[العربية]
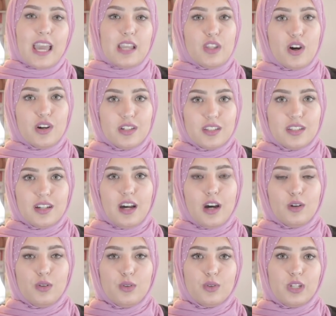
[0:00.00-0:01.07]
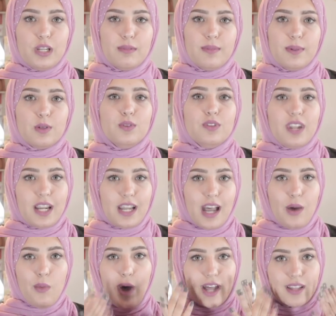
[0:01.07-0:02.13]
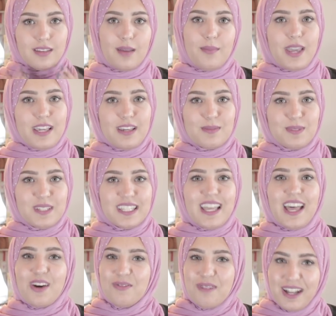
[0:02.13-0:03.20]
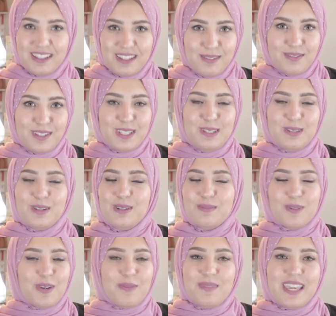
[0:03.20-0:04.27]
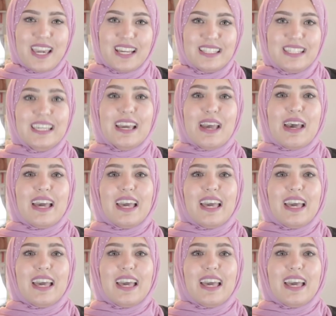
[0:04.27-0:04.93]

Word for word: النهارده هقول لكم لما بكون راجعه وحاطه ميك اب كده او بعد الفيديو المهم يعني